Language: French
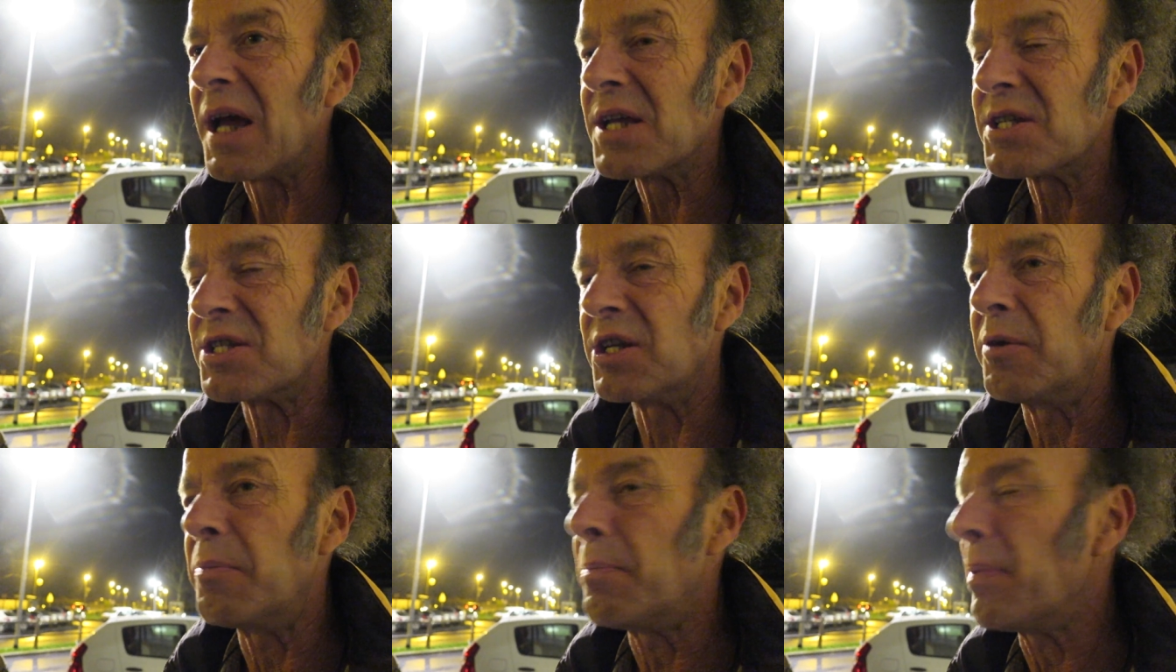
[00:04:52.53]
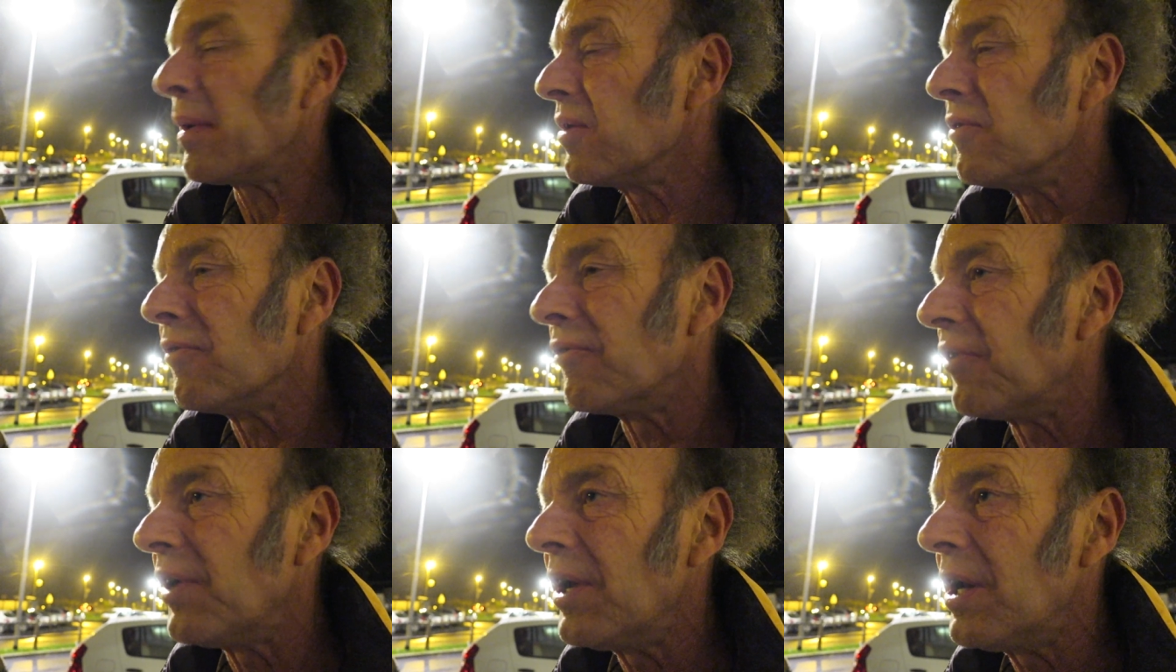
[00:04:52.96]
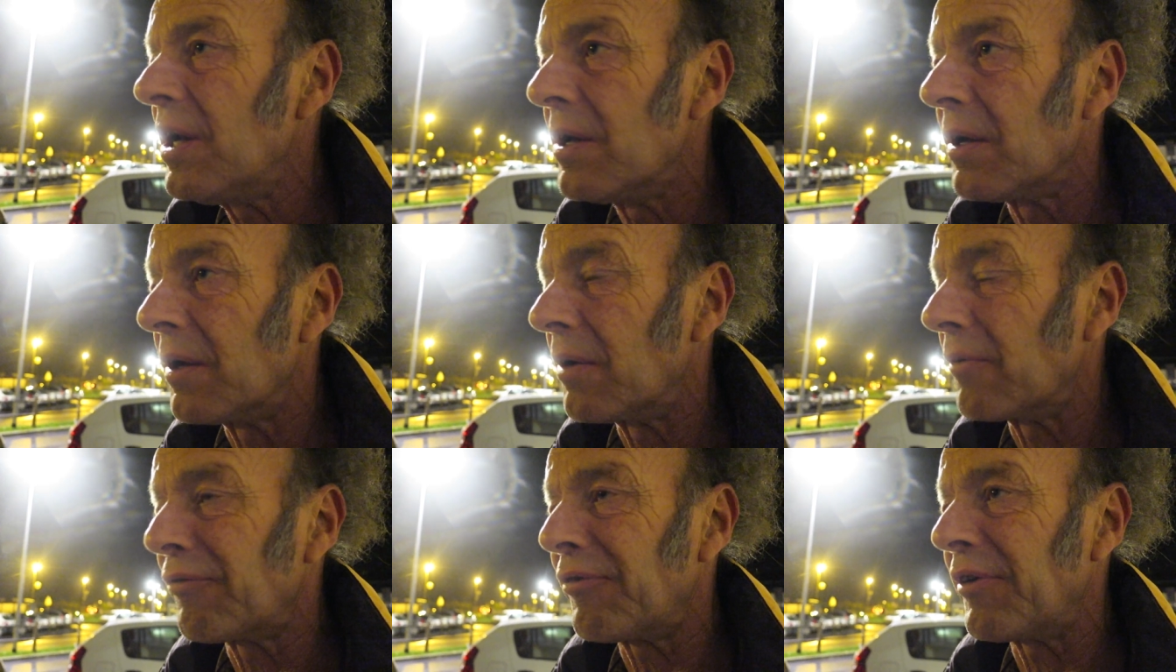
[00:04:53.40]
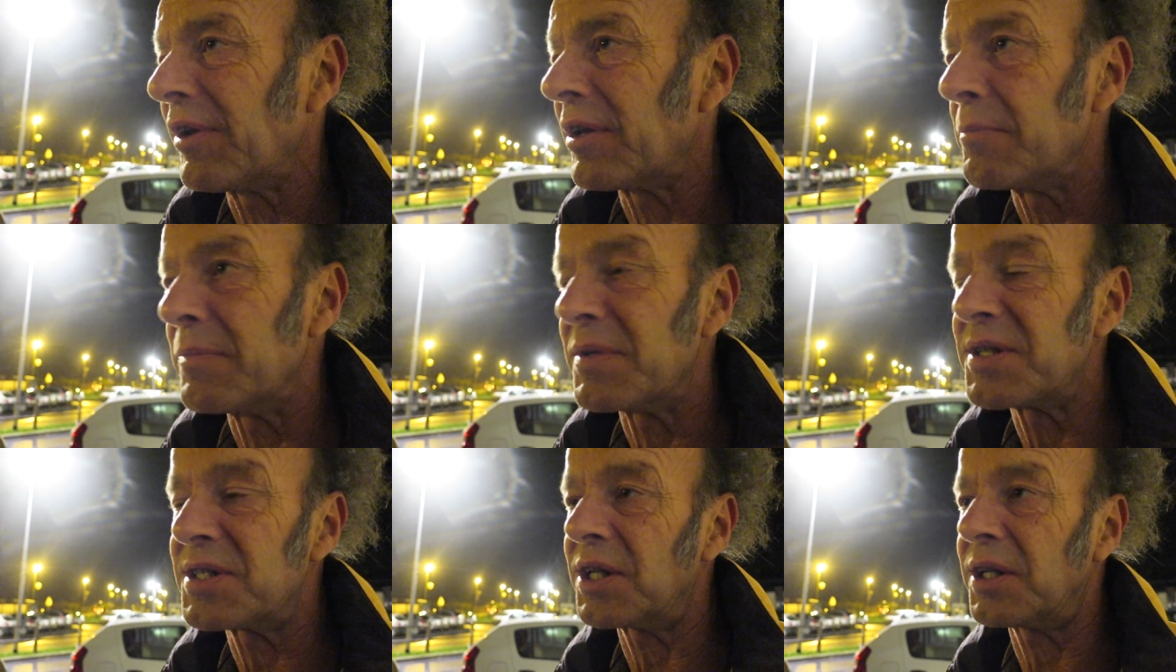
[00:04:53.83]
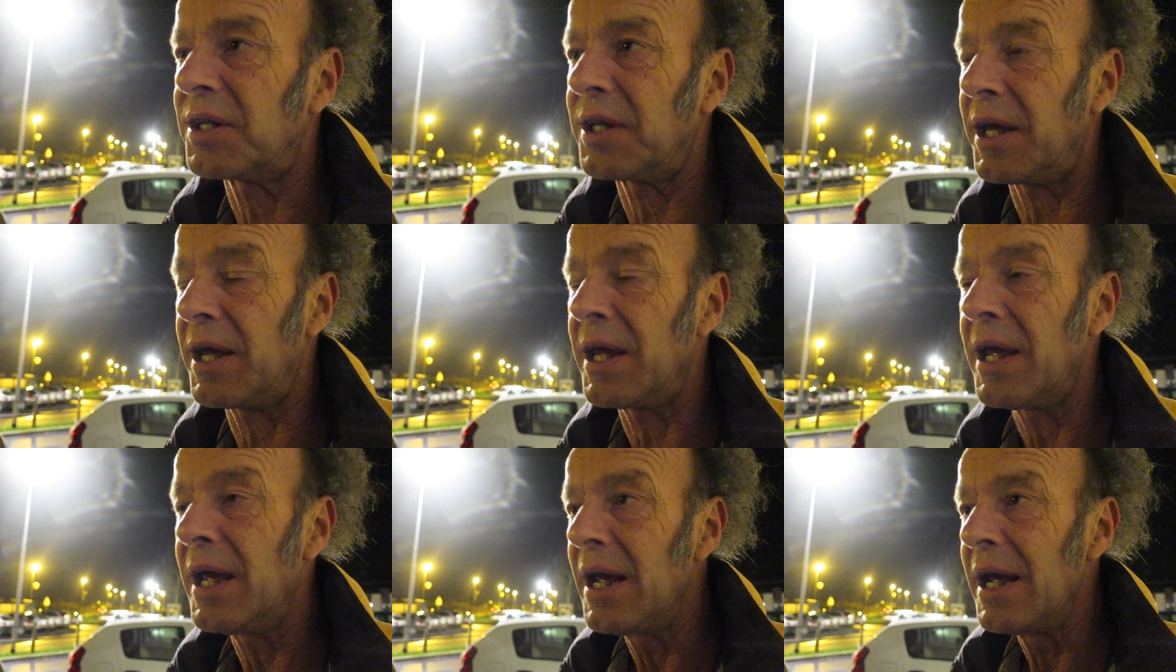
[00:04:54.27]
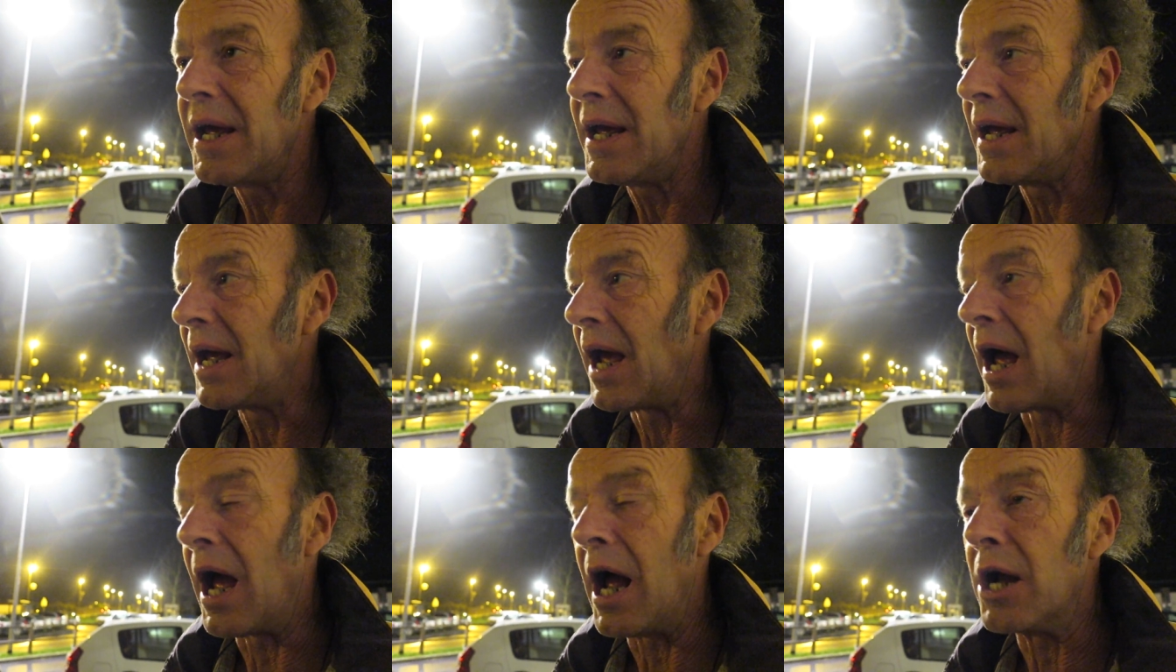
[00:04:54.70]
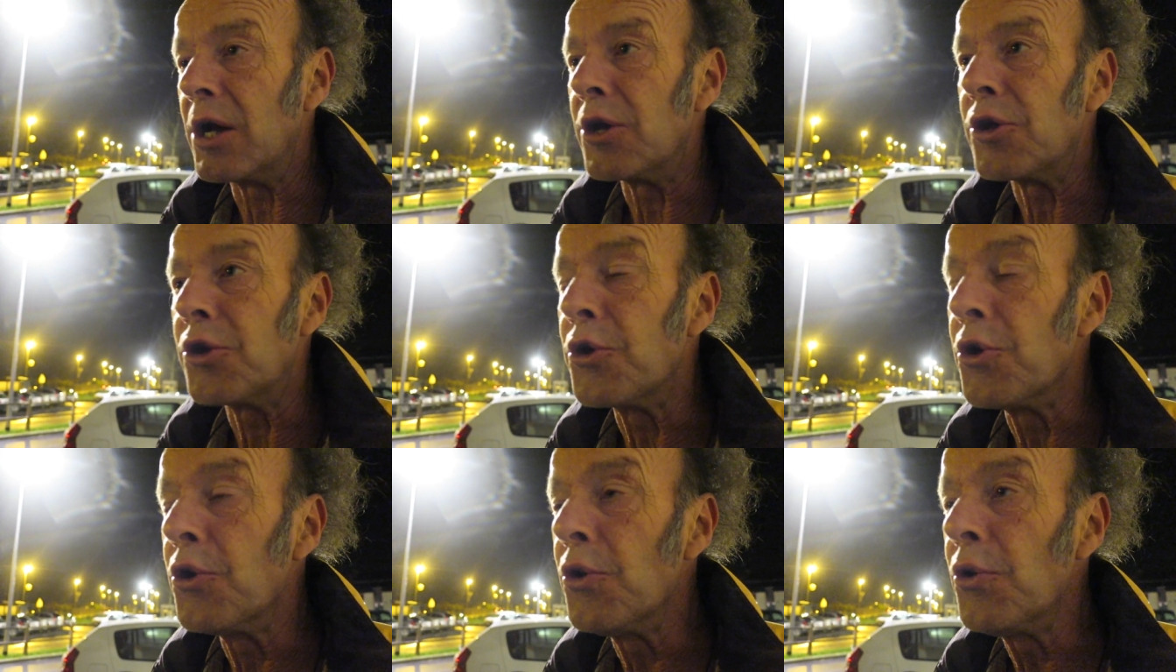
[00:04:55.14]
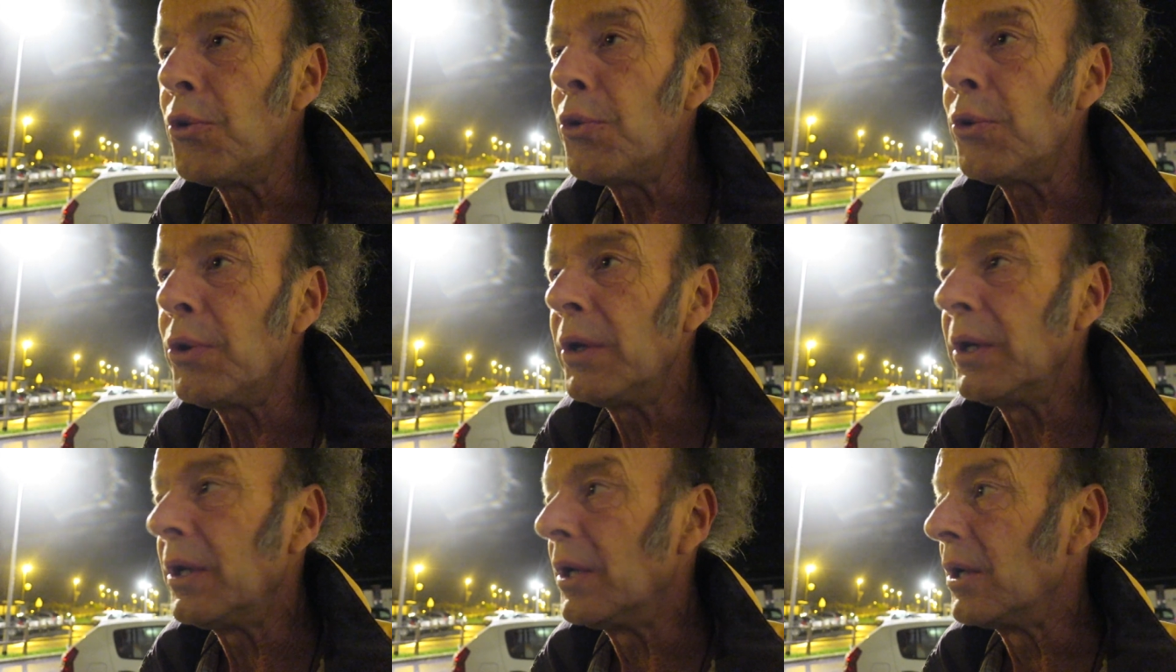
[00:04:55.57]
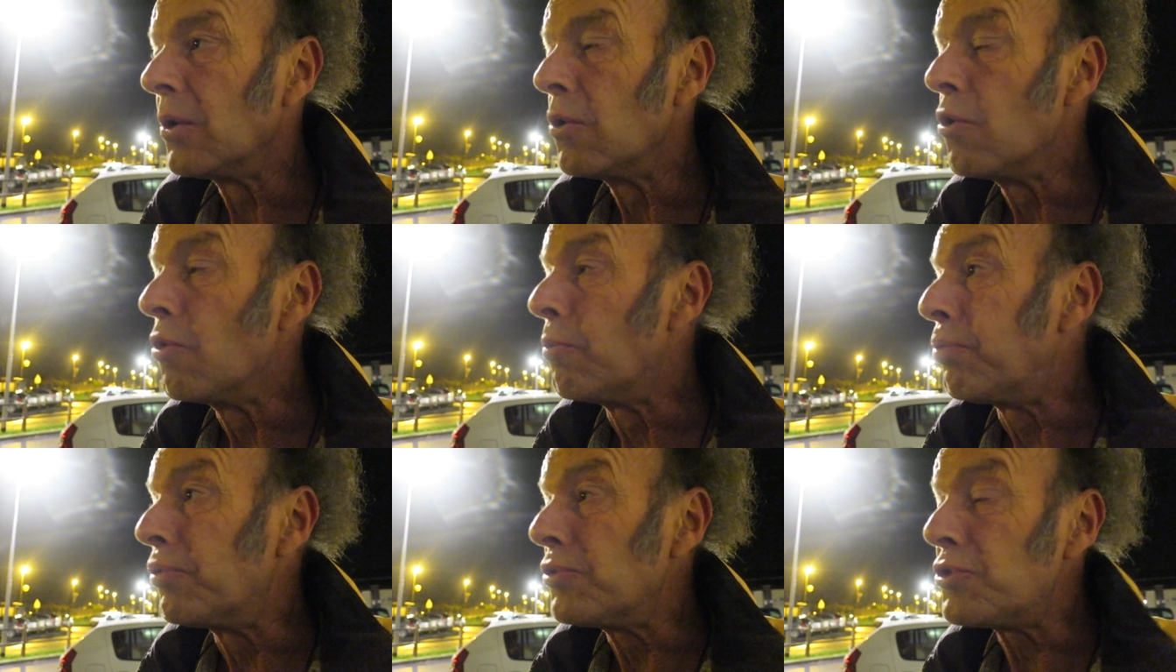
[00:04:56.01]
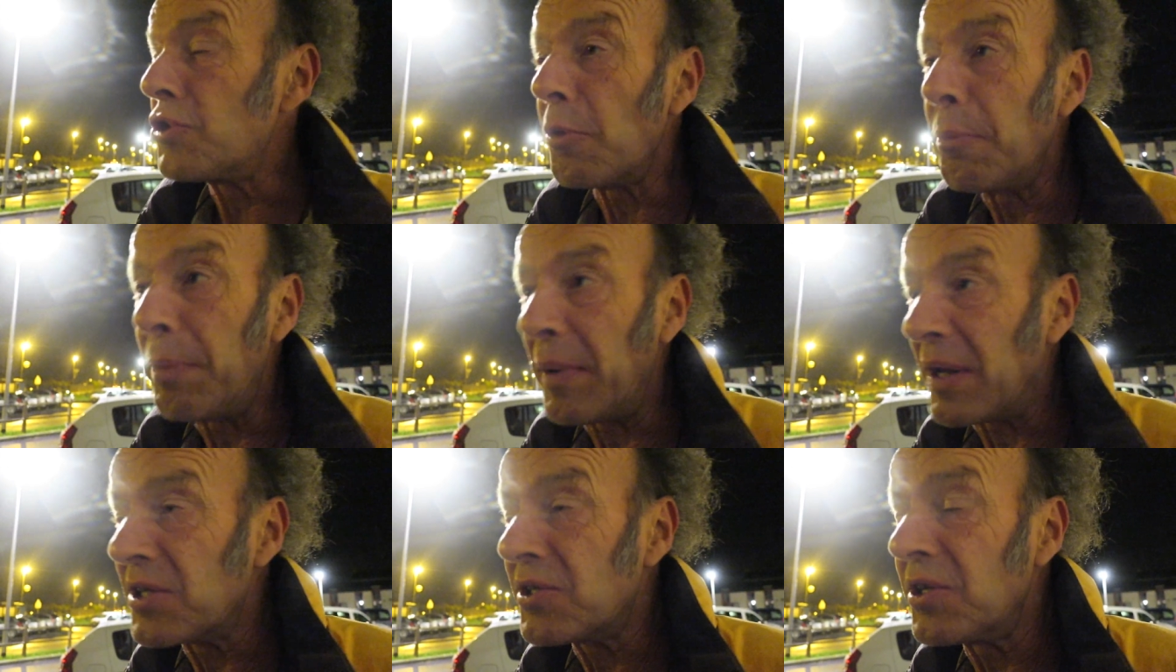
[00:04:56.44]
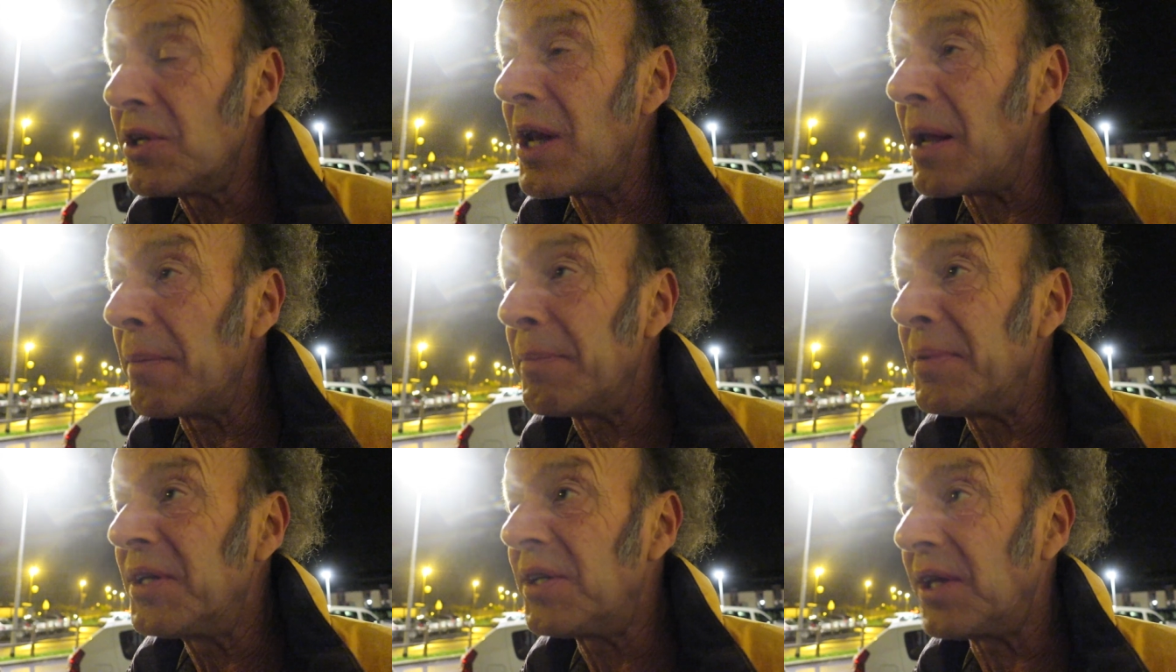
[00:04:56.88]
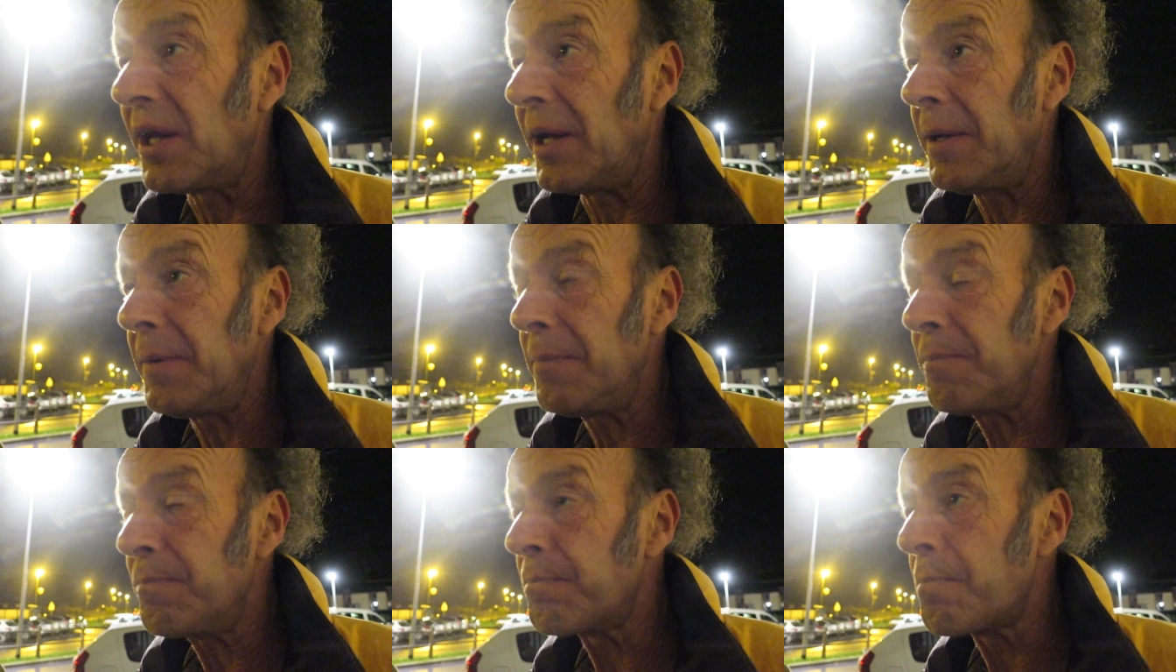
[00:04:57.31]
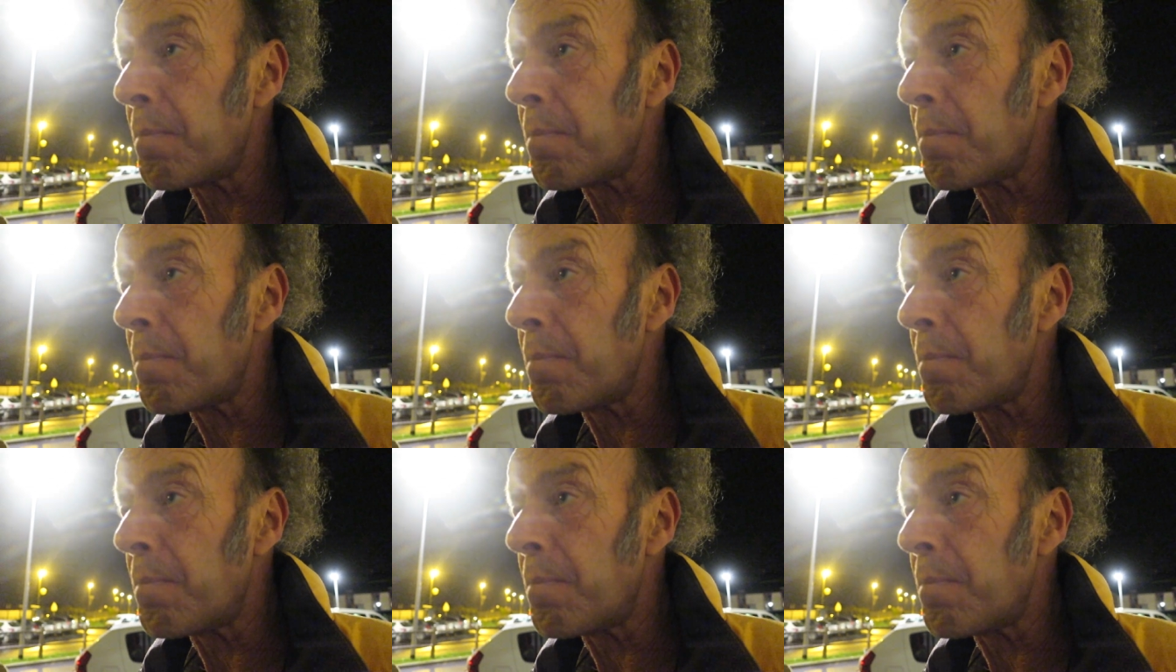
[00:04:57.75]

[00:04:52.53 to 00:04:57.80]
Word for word: c'était pas une ville en fait, mais c'était un lieu où plusieurs personnes habitaient.